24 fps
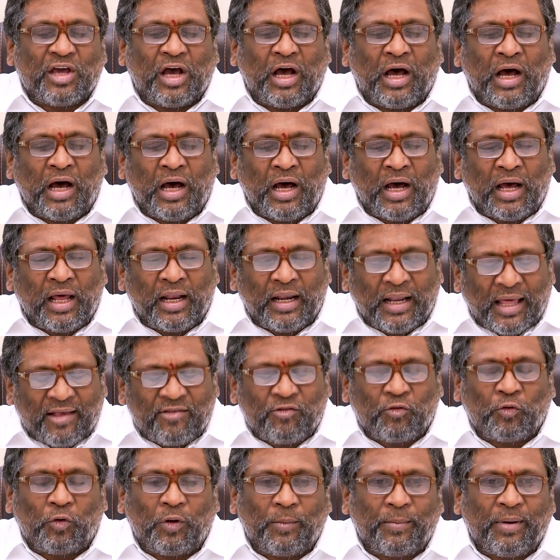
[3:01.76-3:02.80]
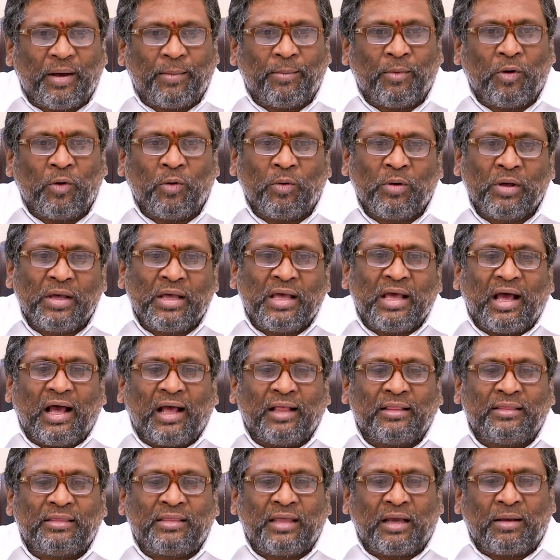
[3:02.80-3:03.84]
చాలా సులభము
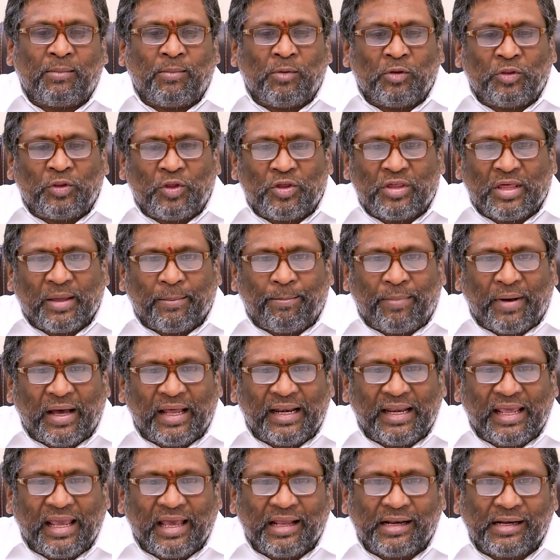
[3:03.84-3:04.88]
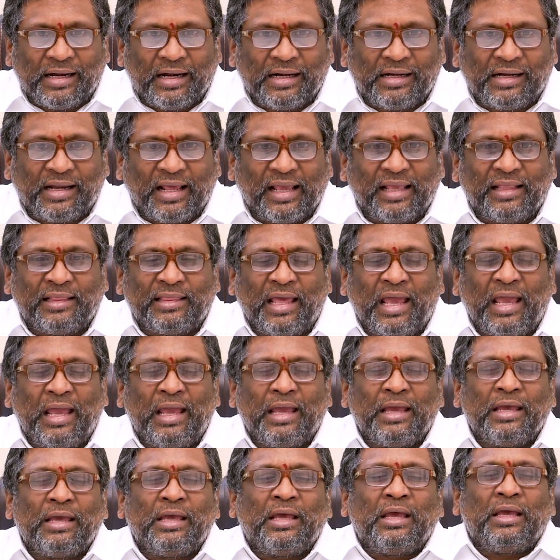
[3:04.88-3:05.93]
అంతకుముందు చెప్పాలి అన్నట్టయితే
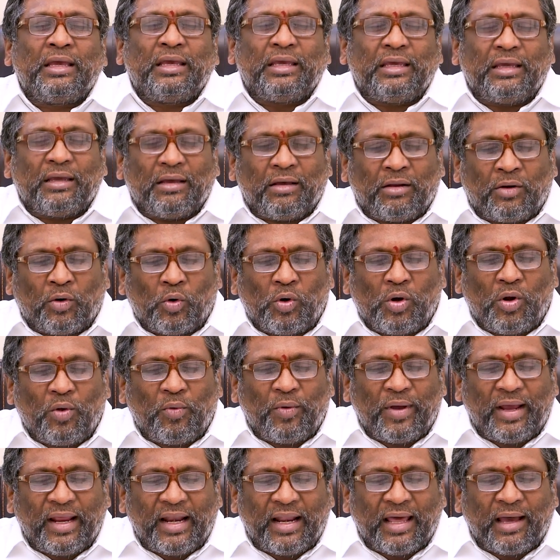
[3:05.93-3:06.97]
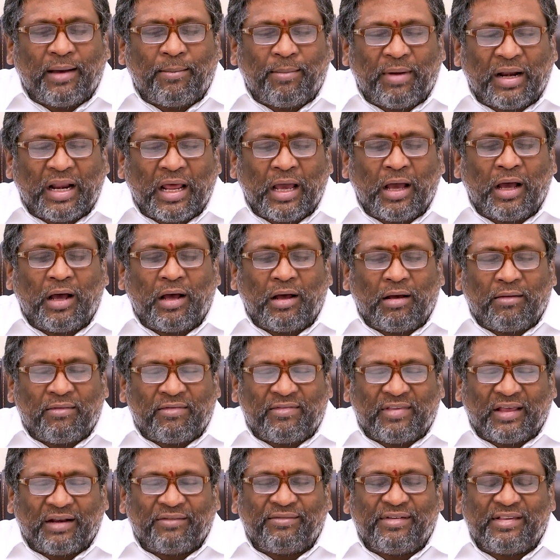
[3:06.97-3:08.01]
రెండు వేల మన
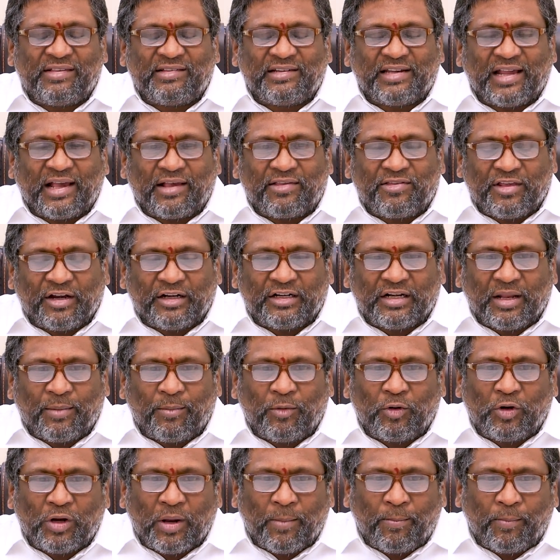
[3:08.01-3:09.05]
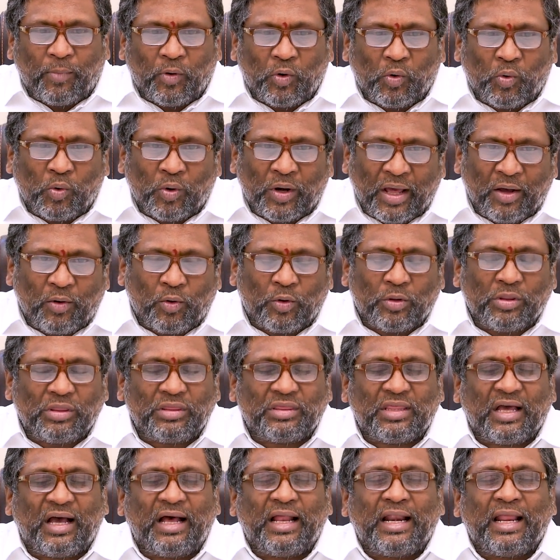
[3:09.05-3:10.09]
సర్వీస్ ట్యాక్స్ చట్టం ఉన్నప్పుడు కూడా
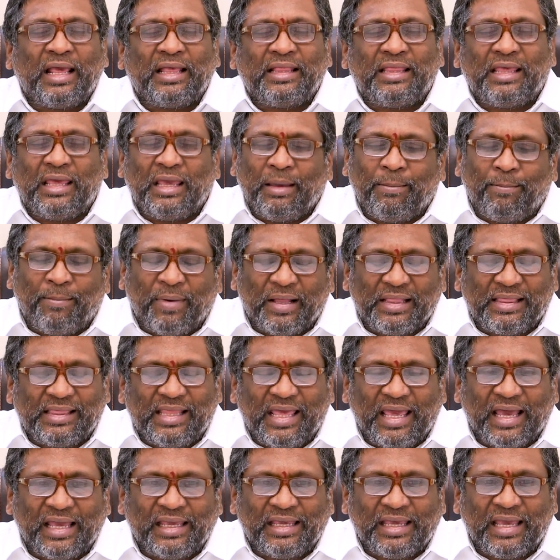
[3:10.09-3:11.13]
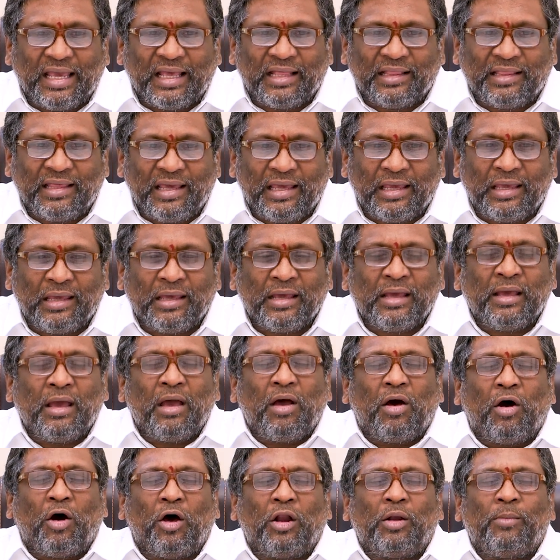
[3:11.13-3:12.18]
కొంత అనేది ఇబ్బంది అయ్యేది
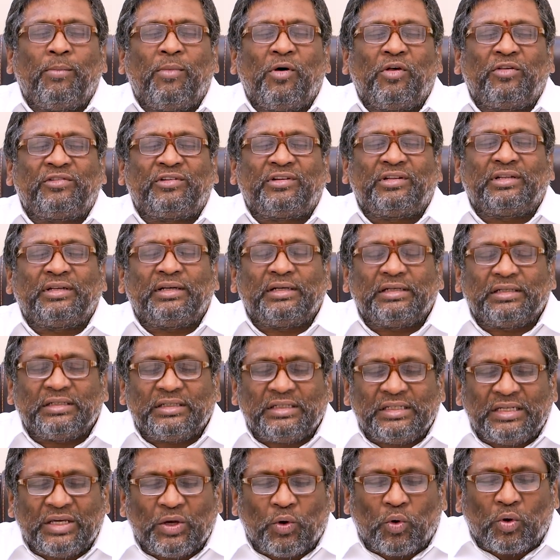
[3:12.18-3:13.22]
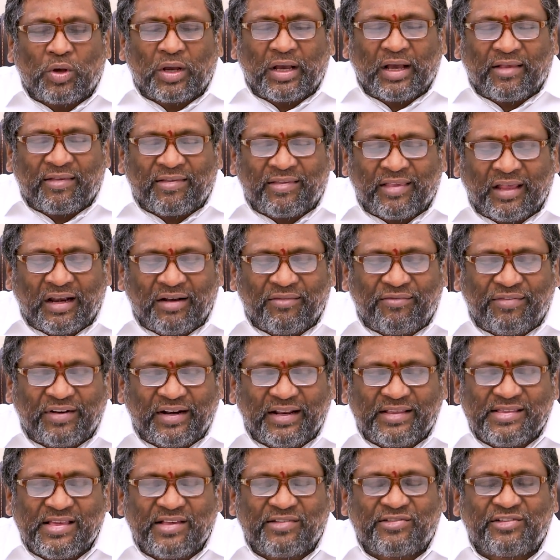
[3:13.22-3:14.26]
ఆల్మోస్ట్ ఈ యొక్క సెల్ఫ్
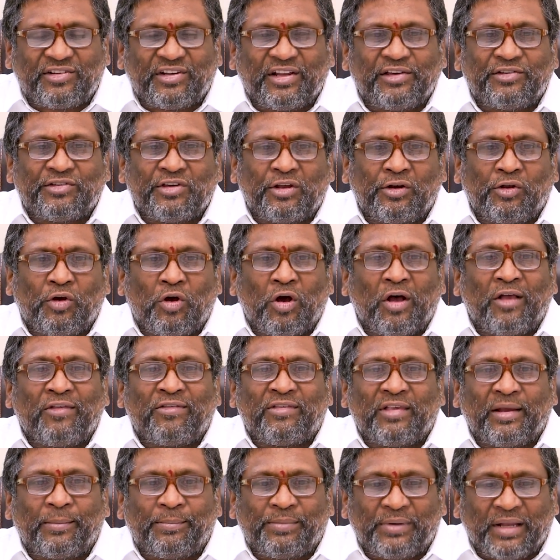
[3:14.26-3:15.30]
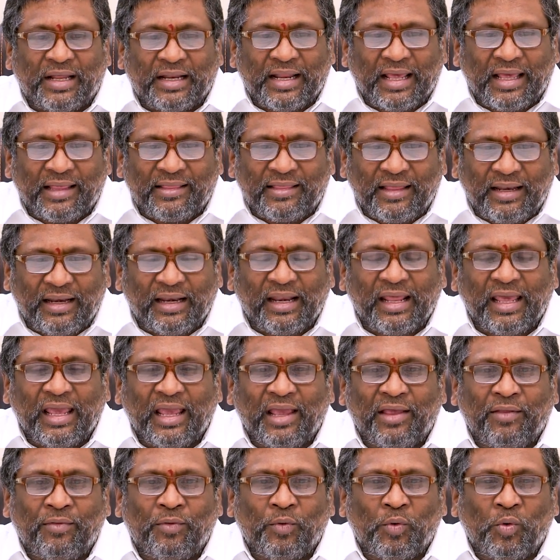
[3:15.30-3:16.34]
రిజిస్ట్రేషన్ కాన్సెప్ట్ అనేది
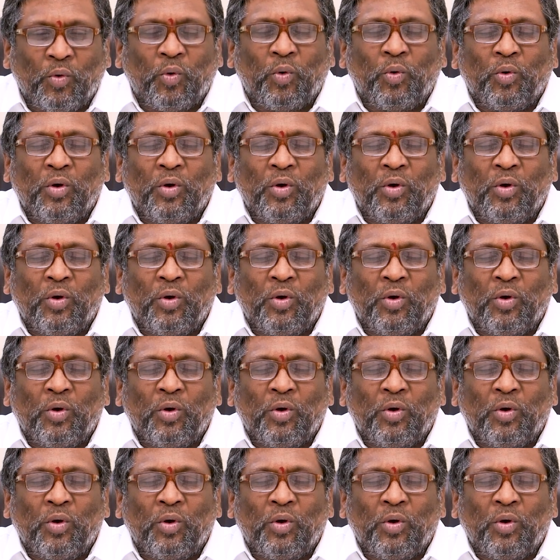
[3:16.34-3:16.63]
లేదు